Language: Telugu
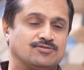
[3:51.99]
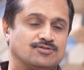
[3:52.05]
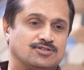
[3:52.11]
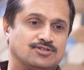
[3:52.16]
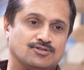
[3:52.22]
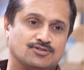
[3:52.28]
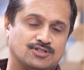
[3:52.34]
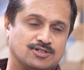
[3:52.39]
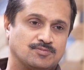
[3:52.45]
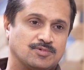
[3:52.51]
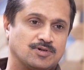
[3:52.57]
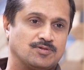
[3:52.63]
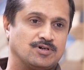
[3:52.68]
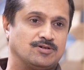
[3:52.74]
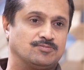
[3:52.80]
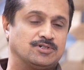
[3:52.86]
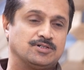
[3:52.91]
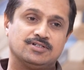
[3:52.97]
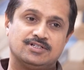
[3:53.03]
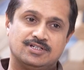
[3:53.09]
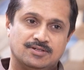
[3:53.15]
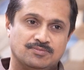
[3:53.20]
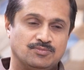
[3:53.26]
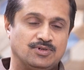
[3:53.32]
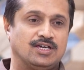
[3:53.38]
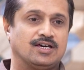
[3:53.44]
నుంచి వచ్చిన ప్రభావమా
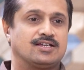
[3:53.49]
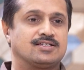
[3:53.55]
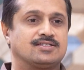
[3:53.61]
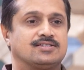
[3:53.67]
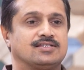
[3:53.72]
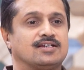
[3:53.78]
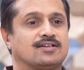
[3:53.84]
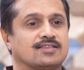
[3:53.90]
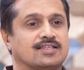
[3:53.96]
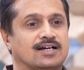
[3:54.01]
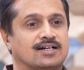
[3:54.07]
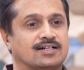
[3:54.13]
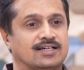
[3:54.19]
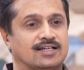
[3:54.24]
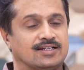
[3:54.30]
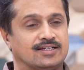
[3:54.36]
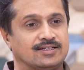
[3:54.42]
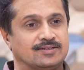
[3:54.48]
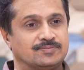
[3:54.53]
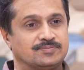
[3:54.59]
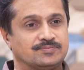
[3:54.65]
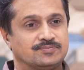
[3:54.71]
బీఆర్ఎస్ సీట్లు తగ్గడానికి